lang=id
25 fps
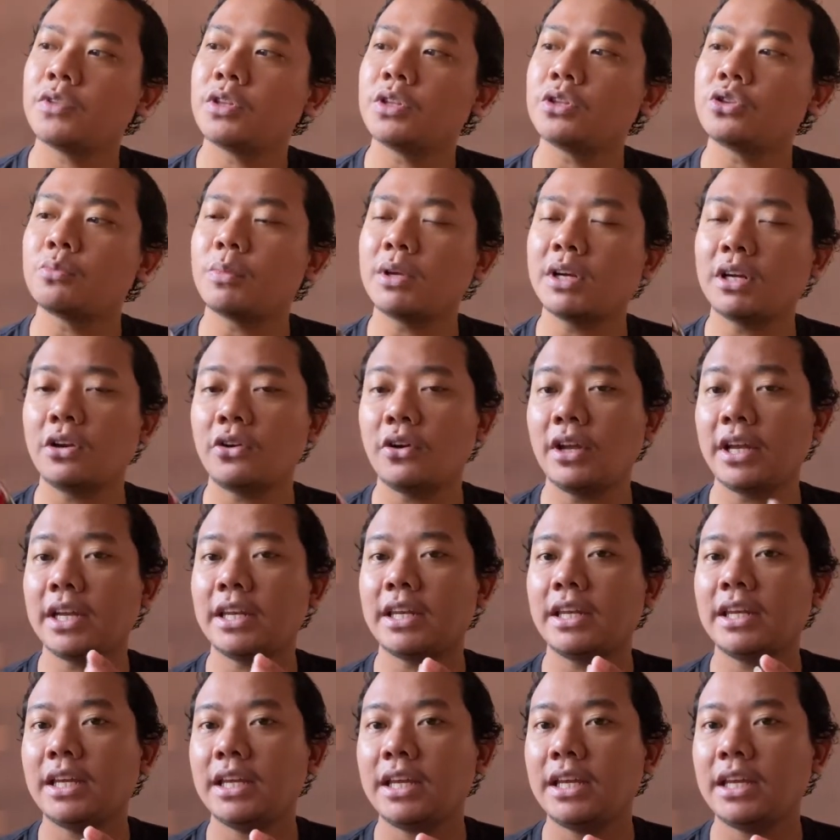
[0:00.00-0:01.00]
cuman kalau yang
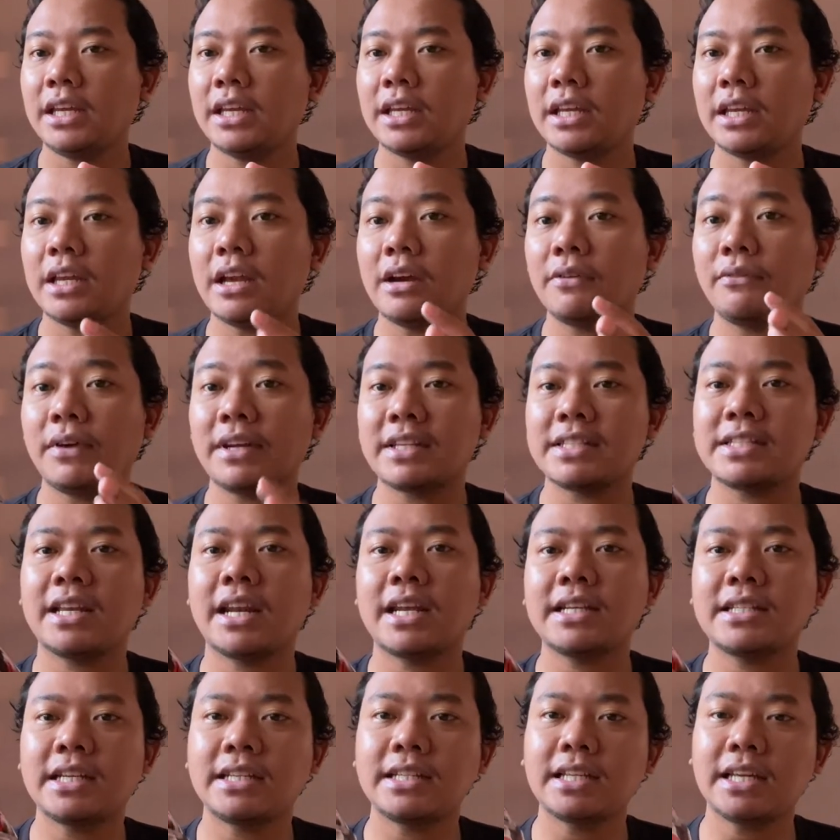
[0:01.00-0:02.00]
ini yang versi
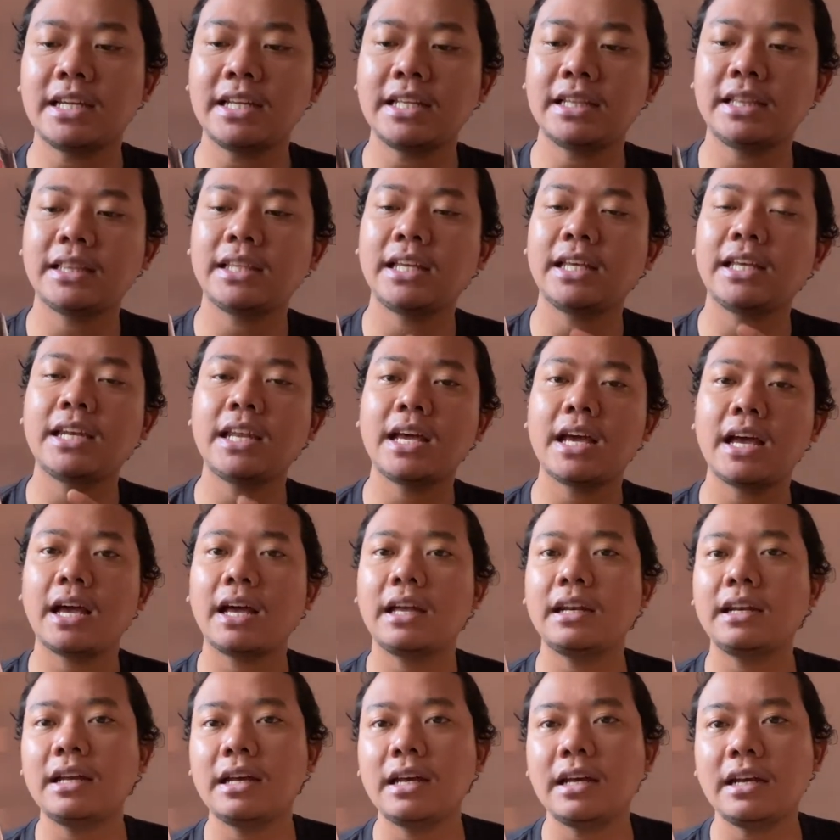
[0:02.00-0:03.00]
racing jadi tidak
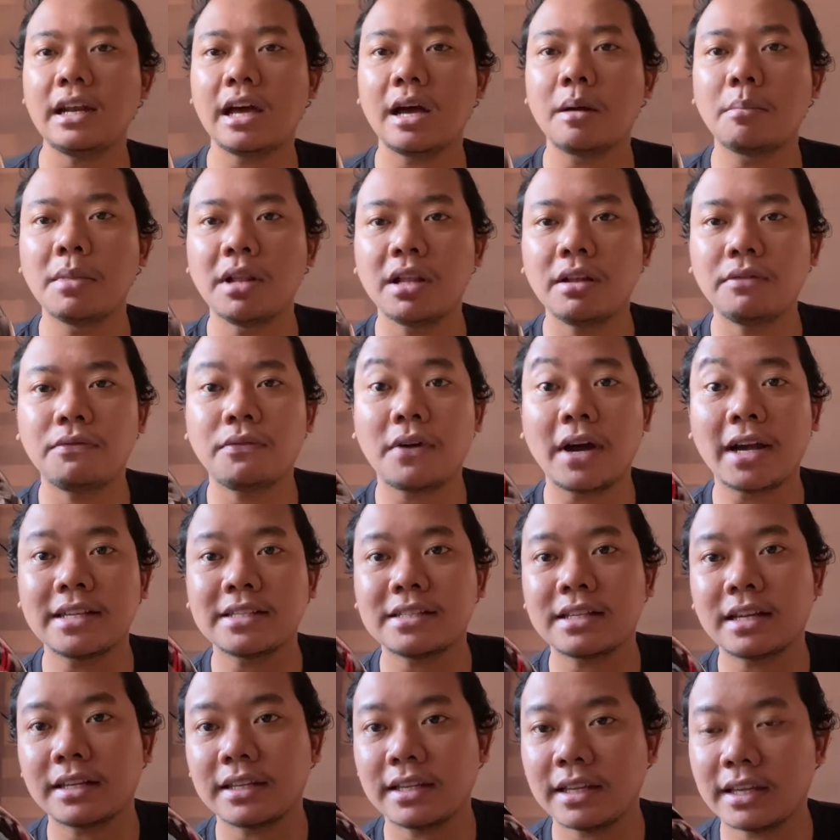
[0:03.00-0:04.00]
ada double
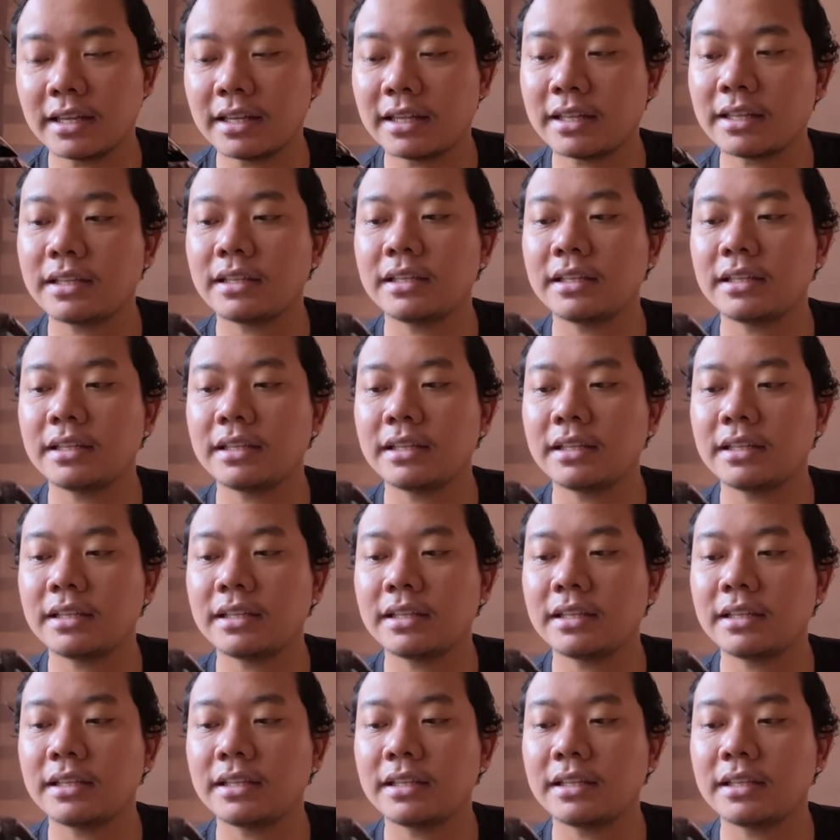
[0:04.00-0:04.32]
visornya